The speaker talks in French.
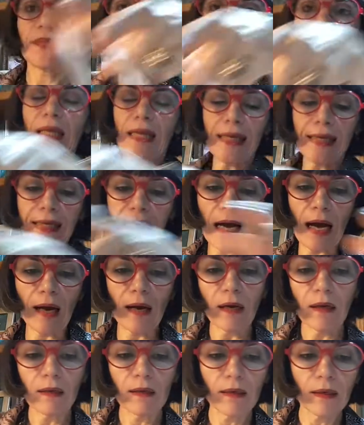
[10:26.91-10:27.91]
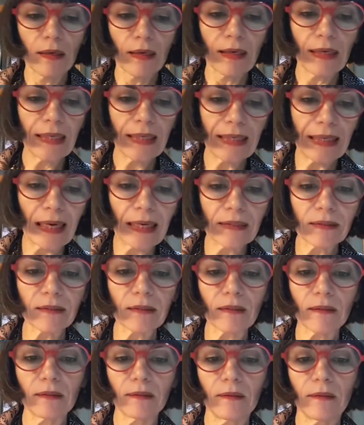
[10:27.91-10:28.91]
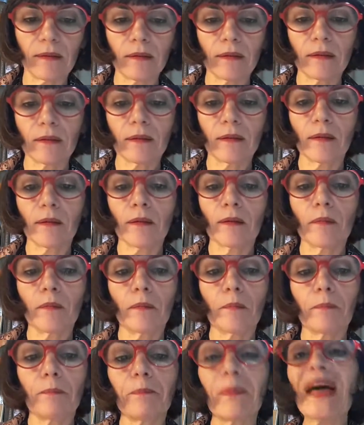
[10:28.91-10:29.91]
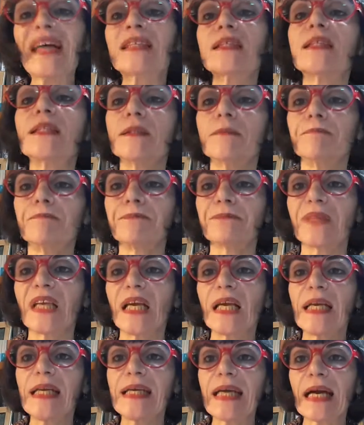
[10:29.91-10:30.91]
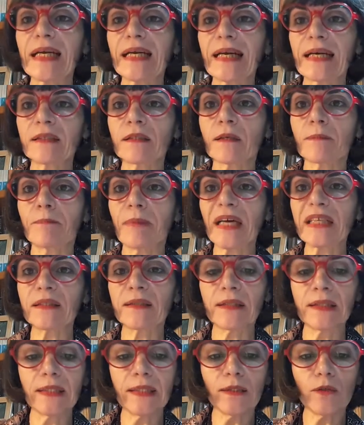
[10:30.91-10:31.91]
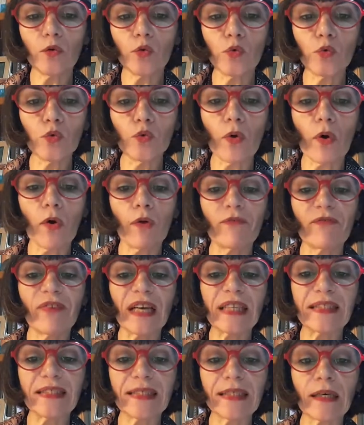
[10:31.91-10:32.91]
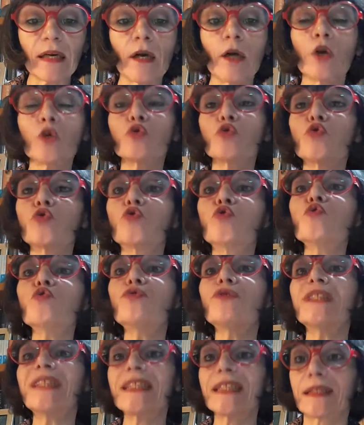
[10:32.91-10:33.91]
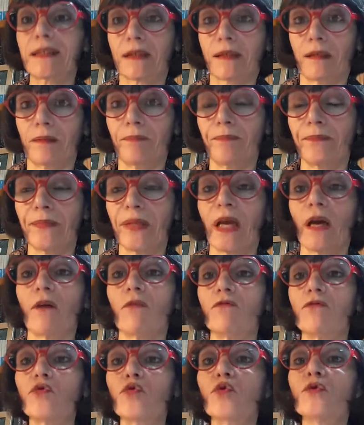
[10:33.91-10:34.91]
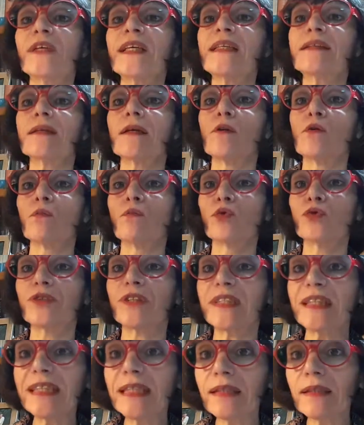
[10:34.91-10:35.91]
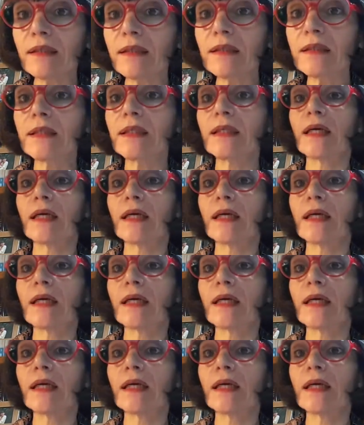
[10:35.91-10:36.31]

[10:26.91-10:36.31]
il y a quatre parties. Il y a quatre parties où on va dire sous-titres. Vous connaissez le mot titre,